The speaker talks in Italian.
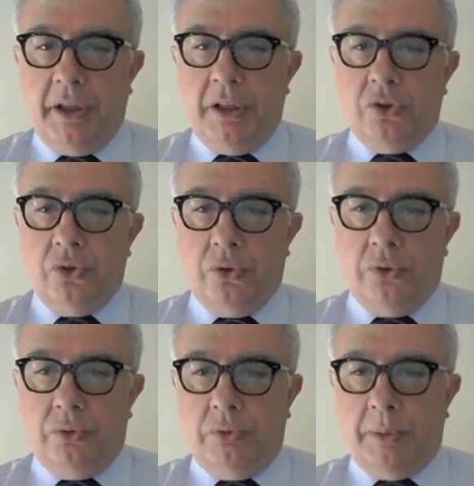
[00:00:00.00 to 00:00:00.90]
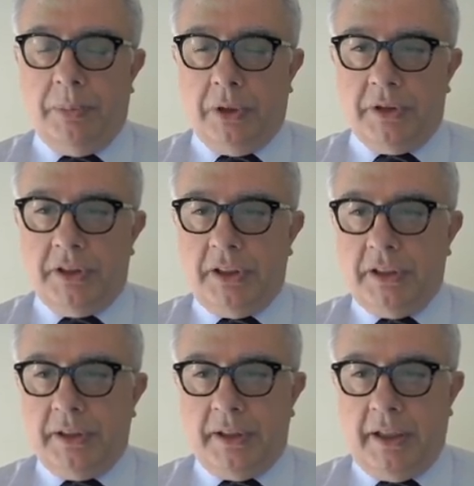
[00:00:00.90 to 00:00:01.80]
sono due
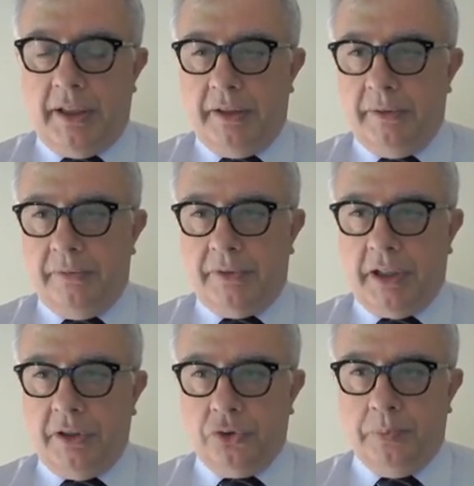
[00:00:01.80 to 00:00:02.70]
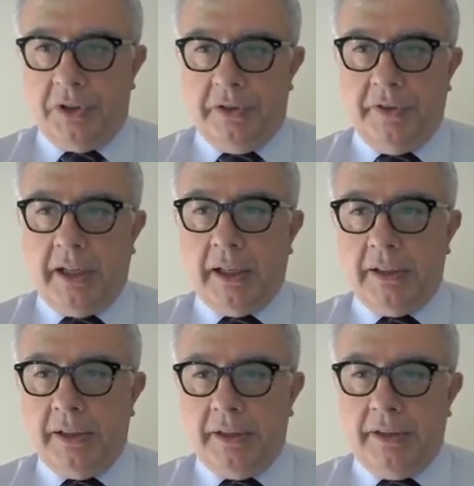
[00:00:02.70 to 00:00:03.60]
ipotesi che saranno
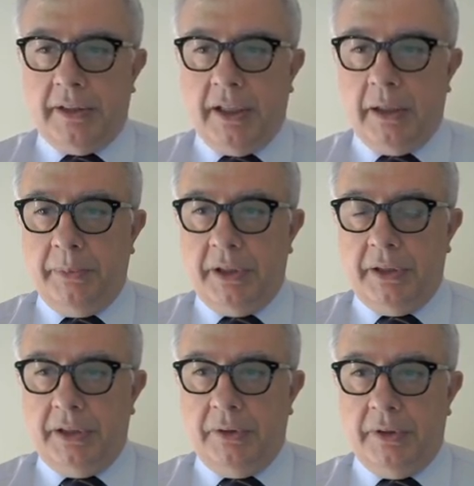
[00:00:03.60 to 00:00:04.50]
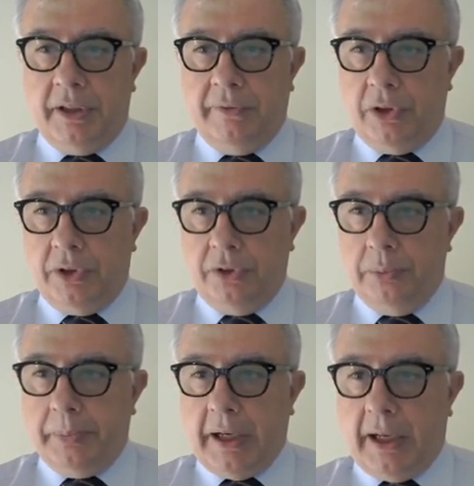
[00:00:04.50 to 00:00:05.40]
specificate in termini di, del valore di
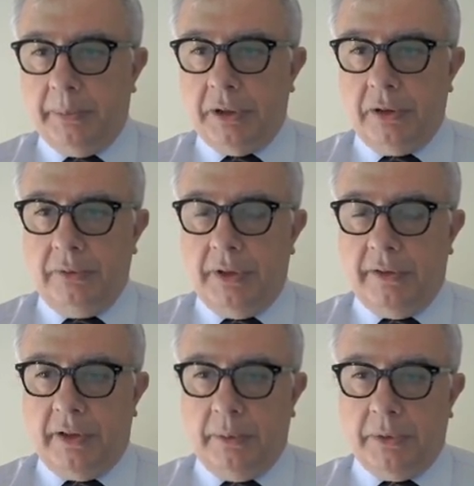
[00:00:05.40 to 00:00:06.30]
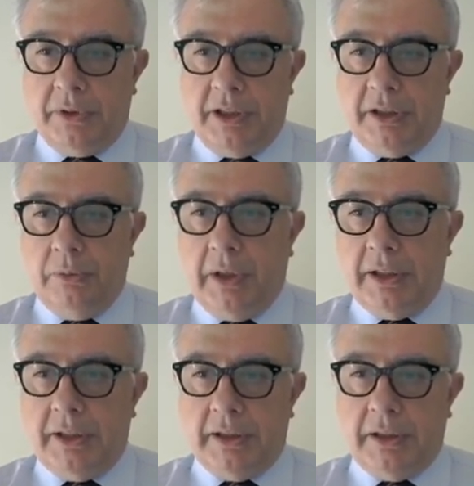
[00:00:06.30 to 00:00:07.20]
un parametro, quindi avremo θ
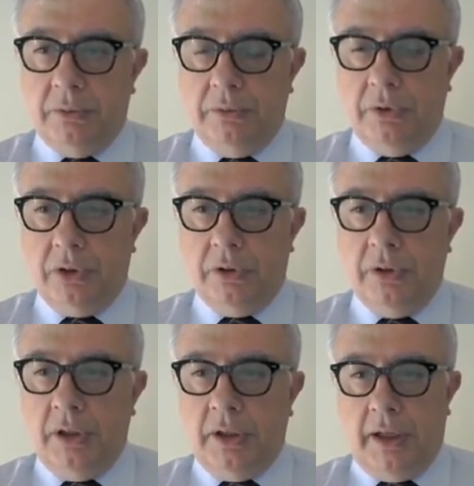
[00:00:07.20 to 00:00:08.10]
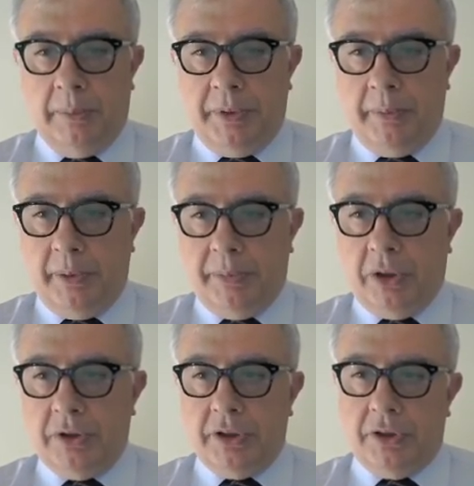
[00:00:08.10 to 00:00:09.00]
uguale θ1 la prima
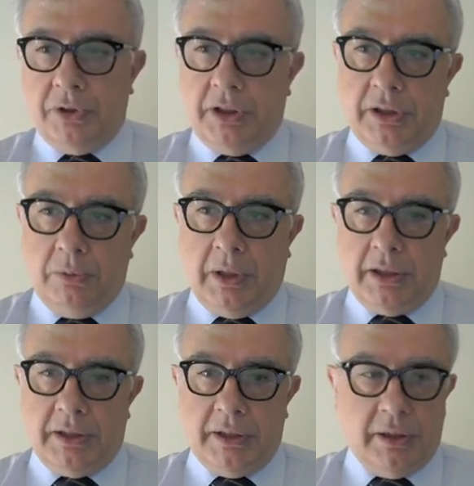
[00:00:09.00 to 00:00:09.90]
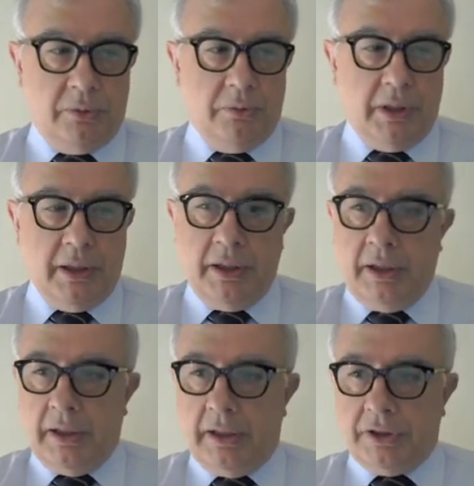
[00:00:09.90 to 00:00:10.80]
ipotesi o θ uguale θ2
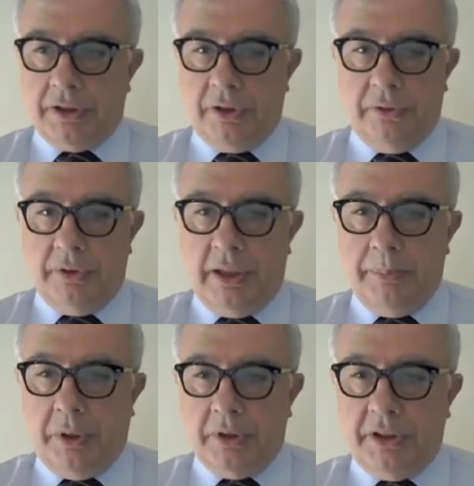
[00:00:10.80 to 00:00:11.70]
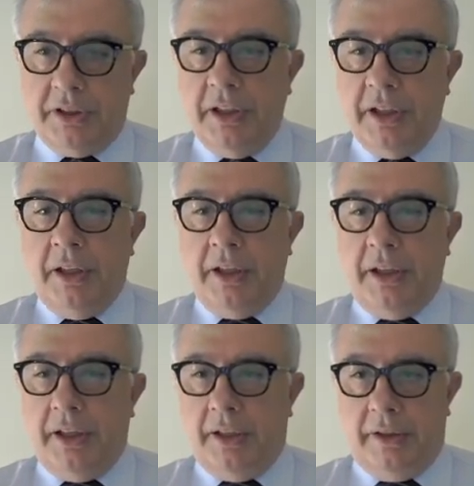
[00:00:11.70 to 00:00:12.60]
la seconda ipotesi
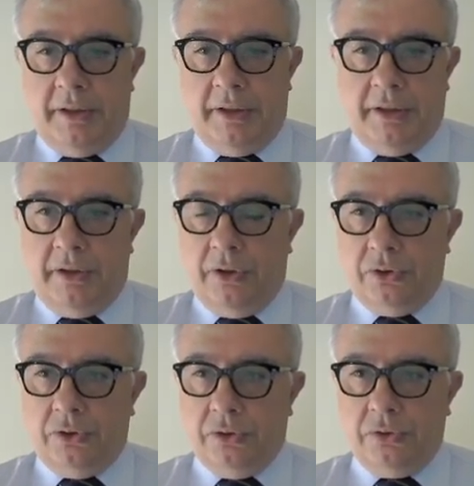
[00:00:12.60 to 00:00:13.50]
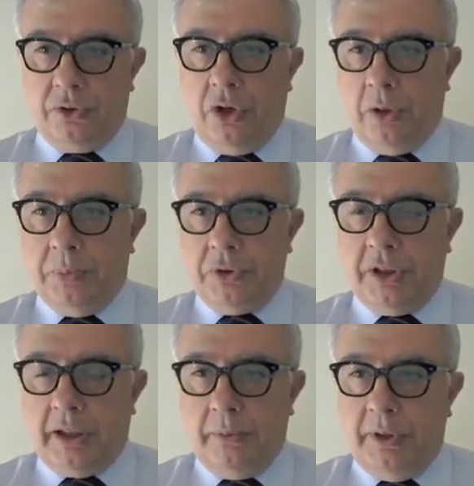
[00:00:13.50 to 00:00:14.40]
e eh, il nostro scopo
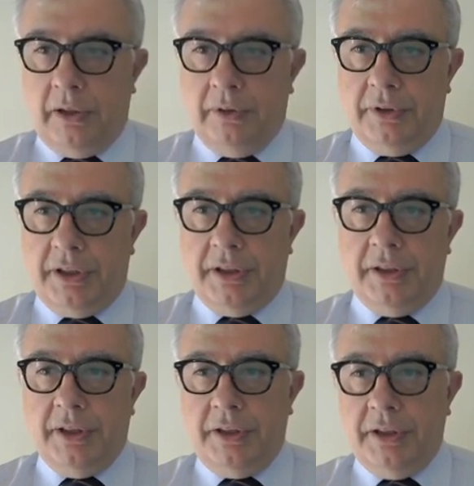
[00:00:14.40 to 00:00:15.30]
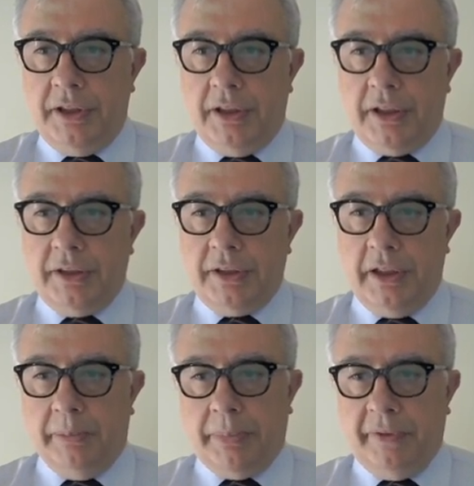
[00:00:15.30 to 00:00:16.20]
sarà quello di decidere
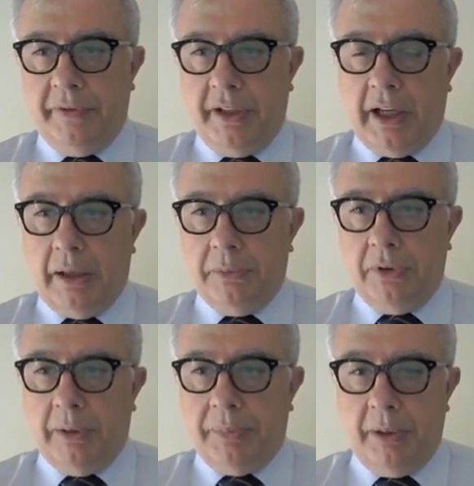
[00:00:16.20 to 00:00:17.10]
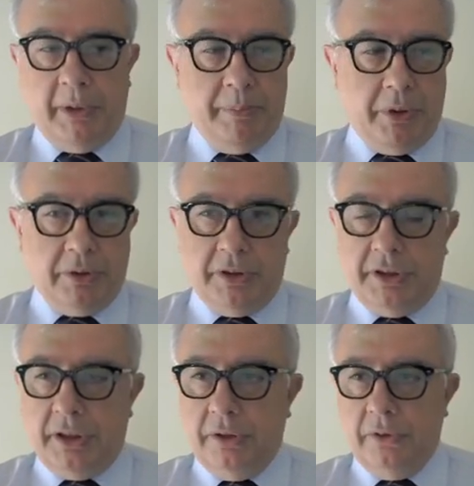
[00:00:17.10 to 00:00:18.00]
se preferiamo la prima
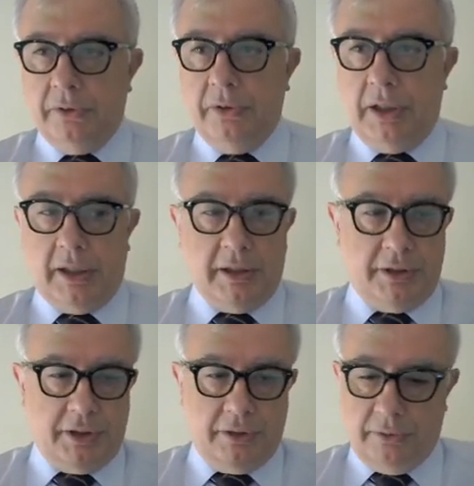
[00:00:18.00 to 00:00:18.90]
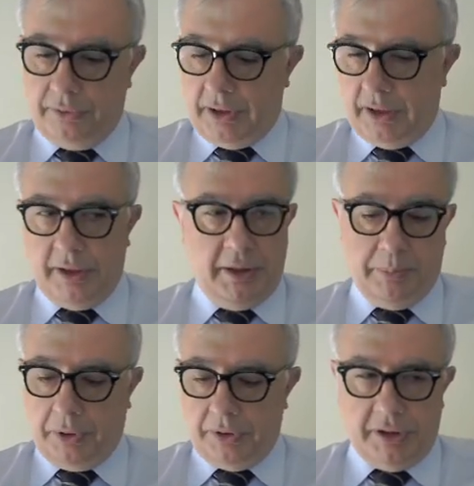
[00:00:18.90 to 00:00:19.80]
ipotesi o la seconda
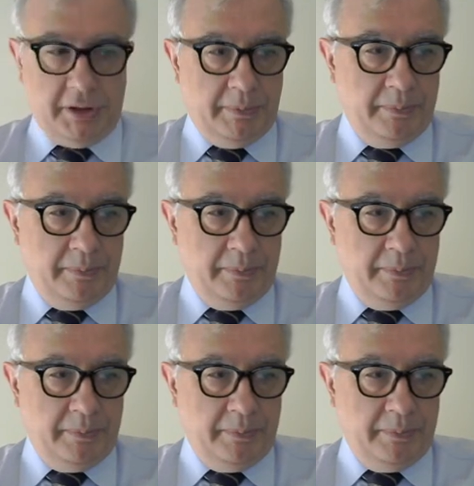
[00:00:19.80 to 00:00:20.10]
ipotesi.